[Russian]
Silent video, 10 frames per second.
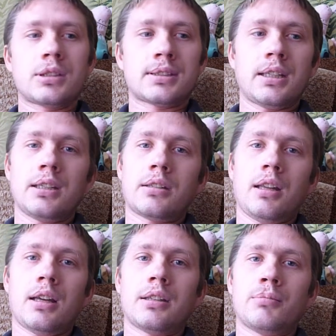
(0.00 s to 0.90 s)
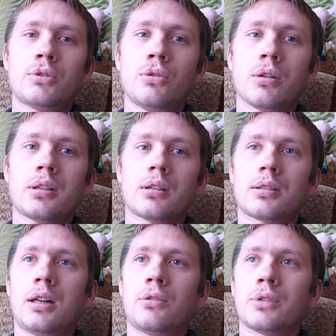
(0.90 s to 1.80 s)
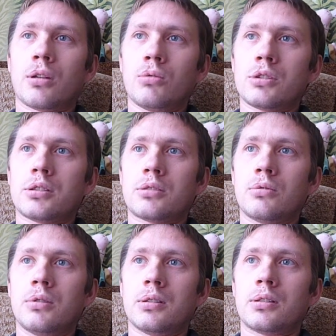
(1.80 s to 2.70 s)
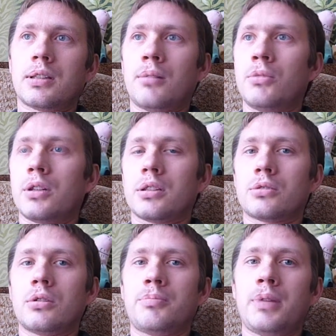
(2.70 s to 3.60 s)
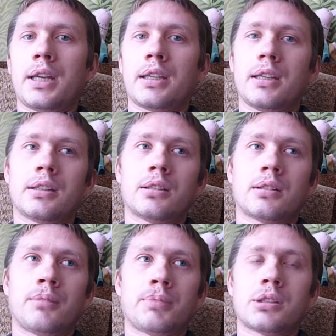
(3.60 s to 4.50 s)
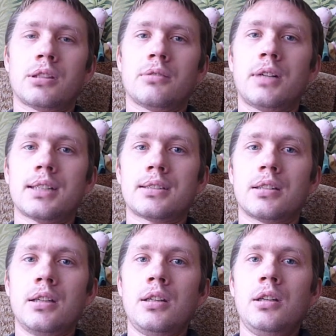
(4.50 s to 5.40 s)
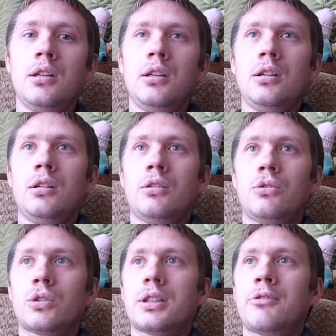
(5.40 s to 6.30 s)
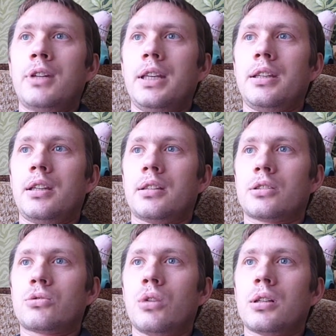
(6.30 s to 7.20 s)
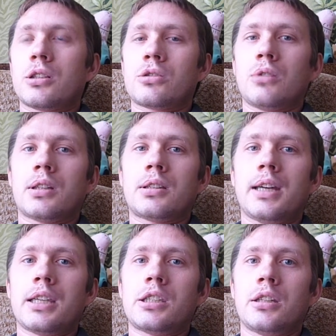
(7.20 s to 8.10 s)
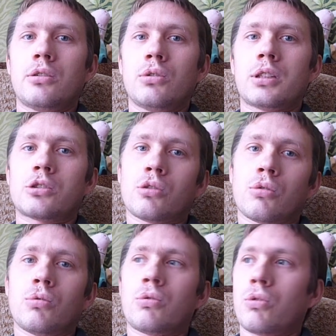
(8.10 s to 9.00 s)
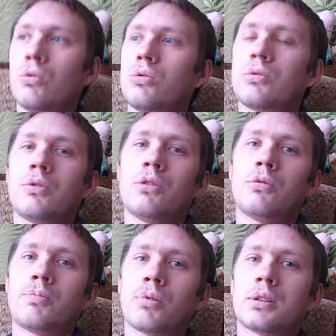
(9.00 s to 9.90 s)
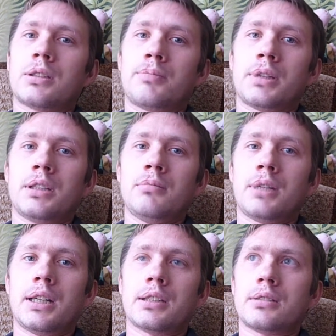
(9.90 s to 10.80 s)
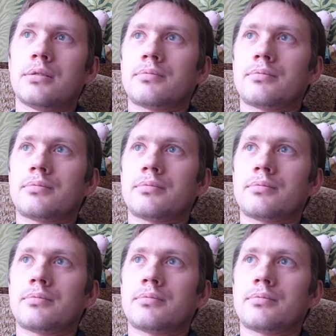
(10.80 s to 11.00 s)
же стоит рядом керкер. да, он дороже стоит, там мойка стоит 5, а это там почти 20. Но давление настолько, что отдача идет, аж руку твою просто поднимает